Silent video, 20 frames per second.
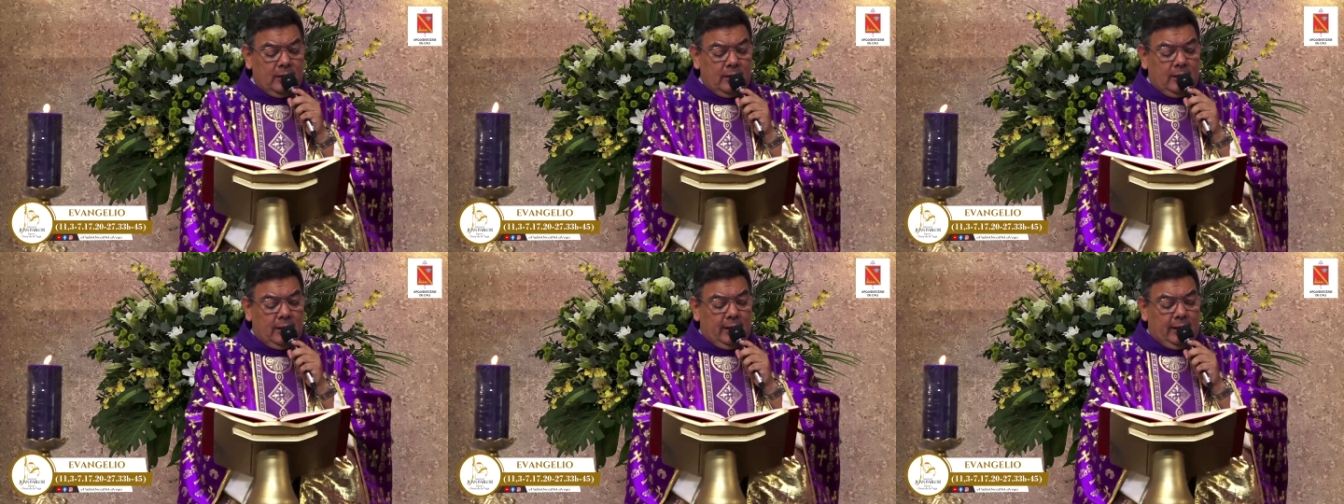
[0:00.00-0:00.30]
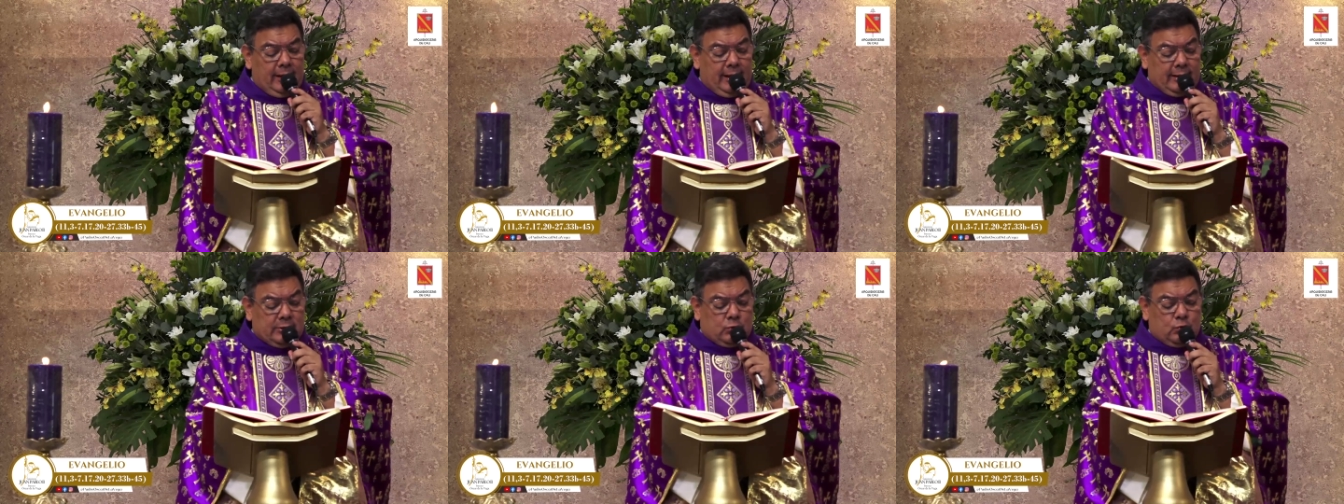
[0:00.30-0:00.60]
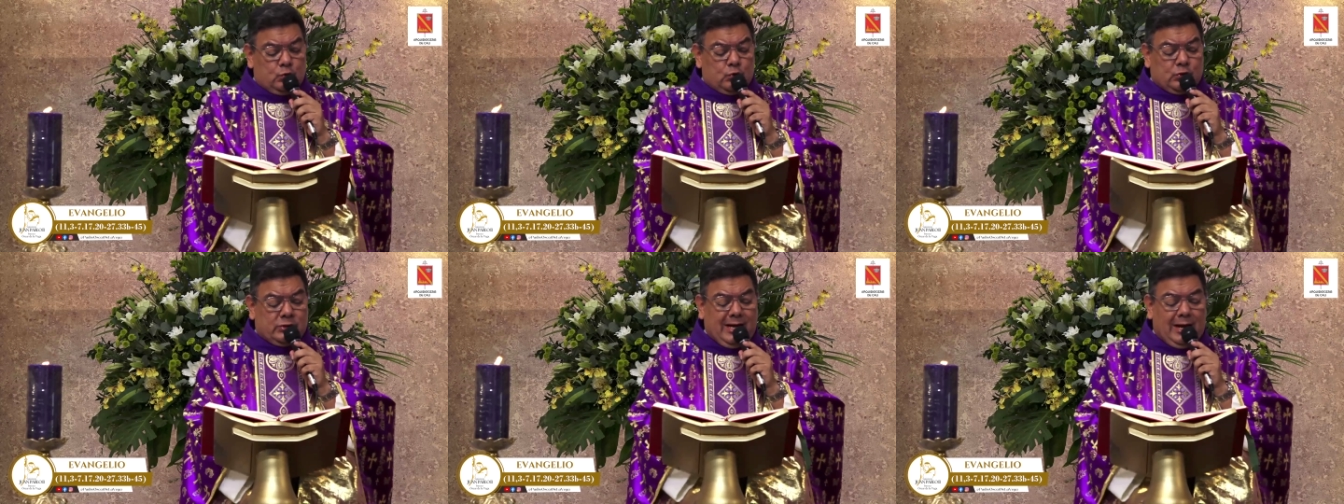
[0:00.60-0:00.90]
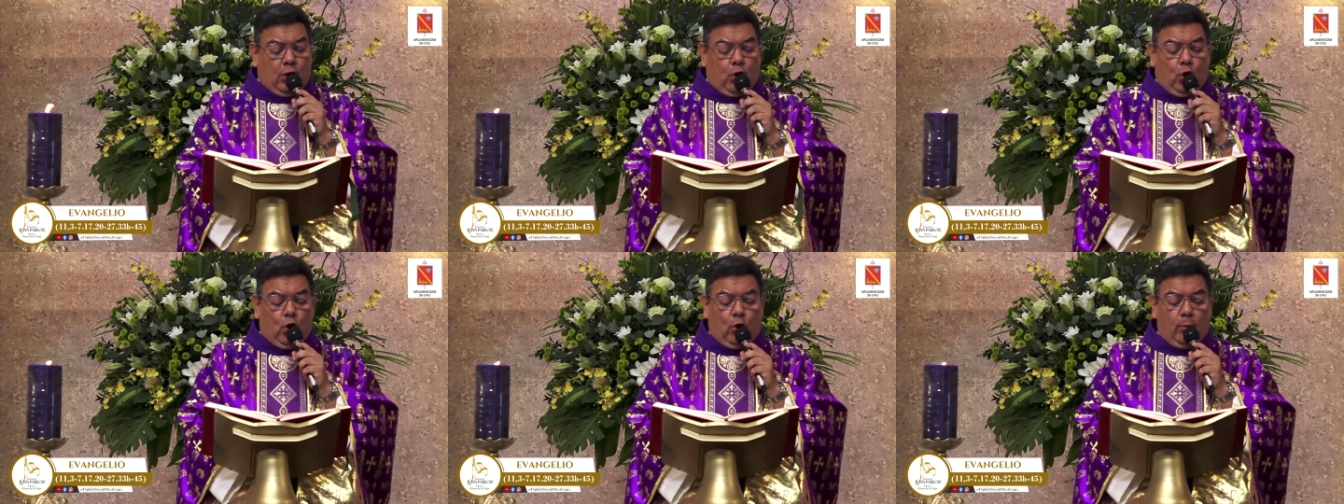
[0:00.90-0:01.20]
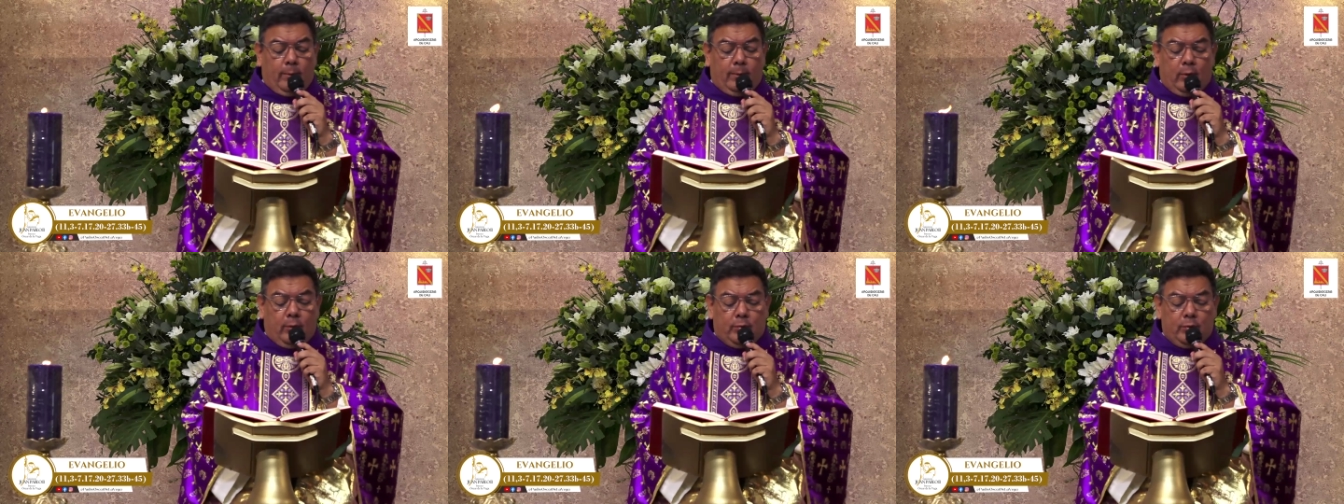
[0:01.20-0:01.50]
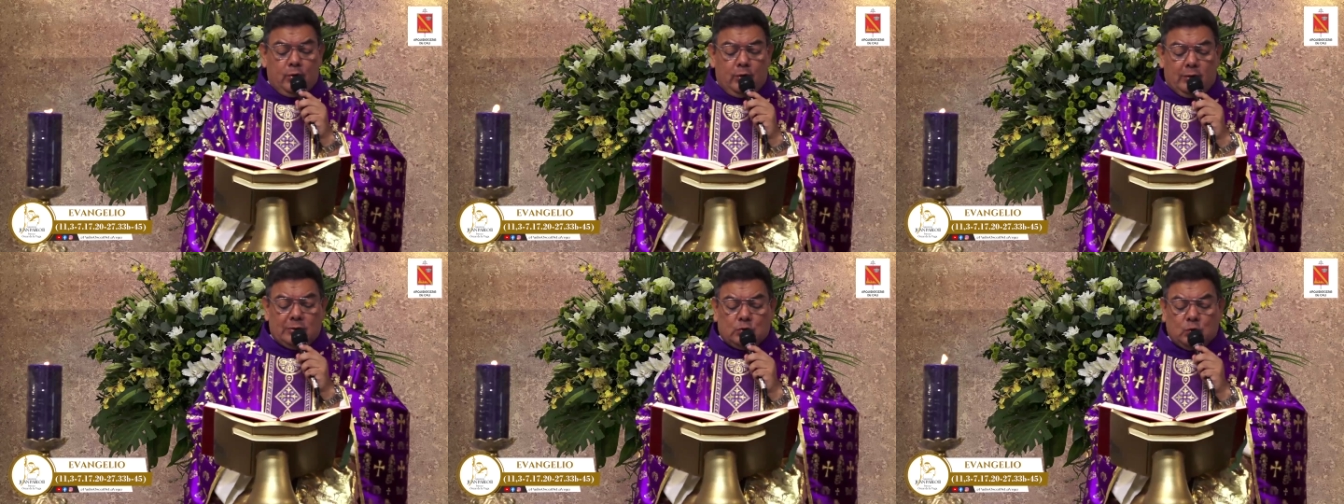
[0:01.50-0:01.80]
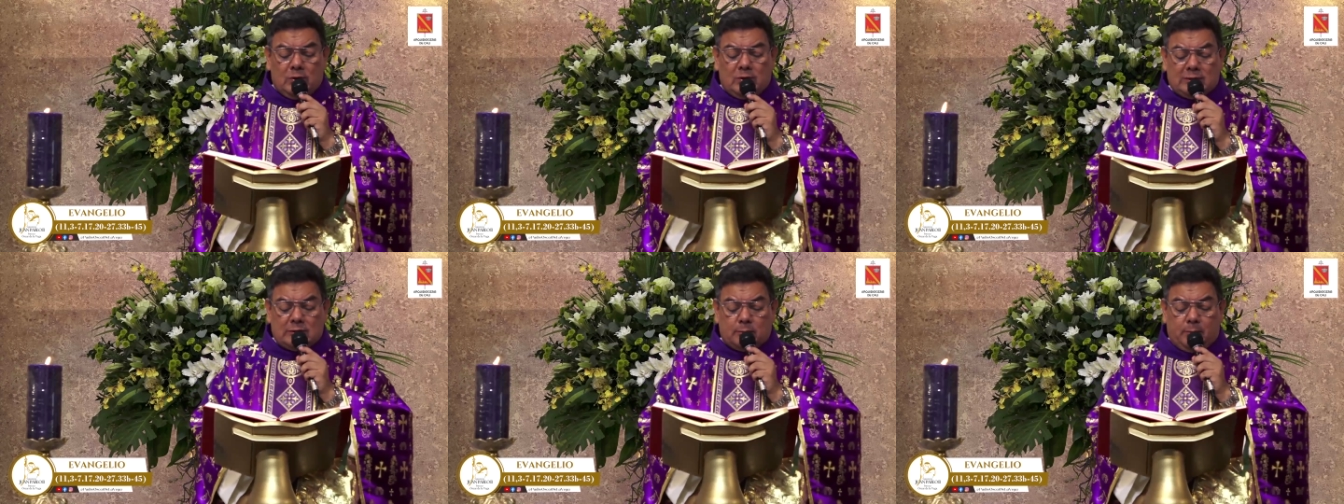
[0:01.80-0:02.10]
Jesús se conmovió en su
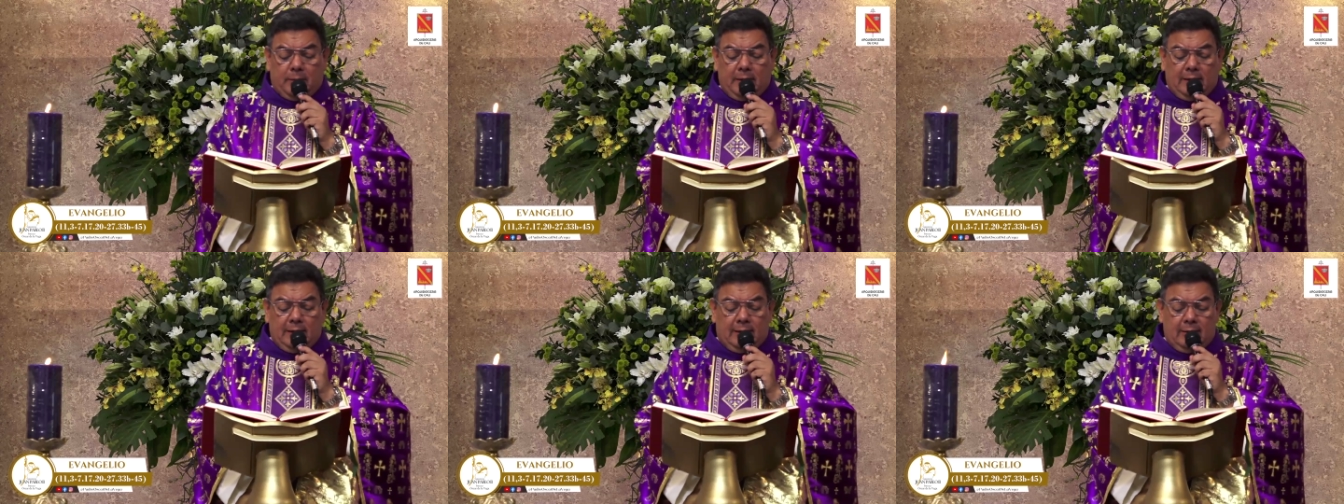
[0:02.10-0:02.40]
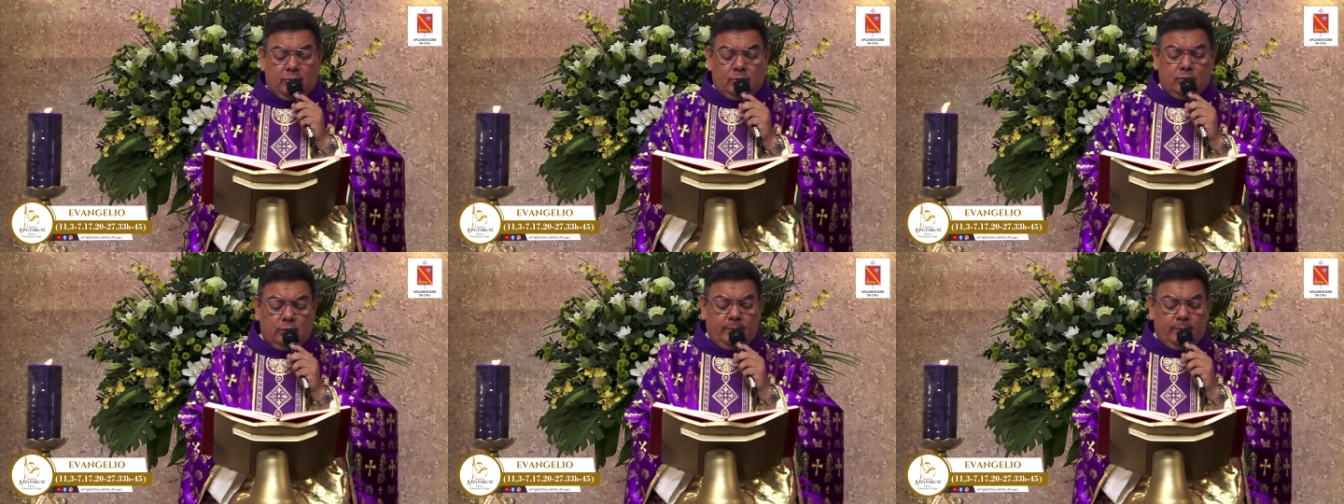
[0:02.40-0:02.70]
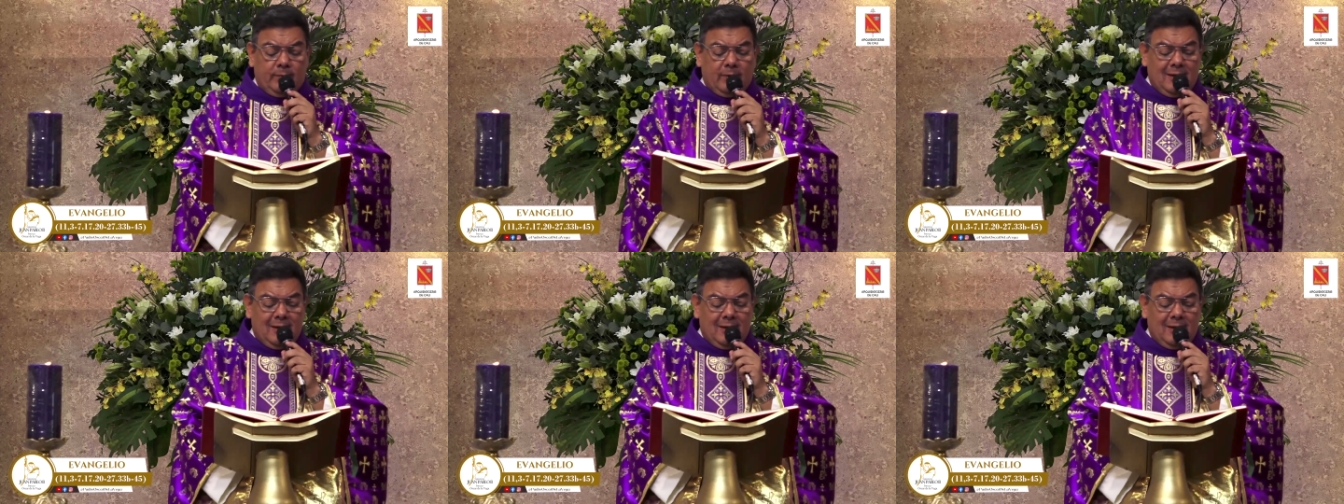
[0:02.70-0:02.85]
espíritu,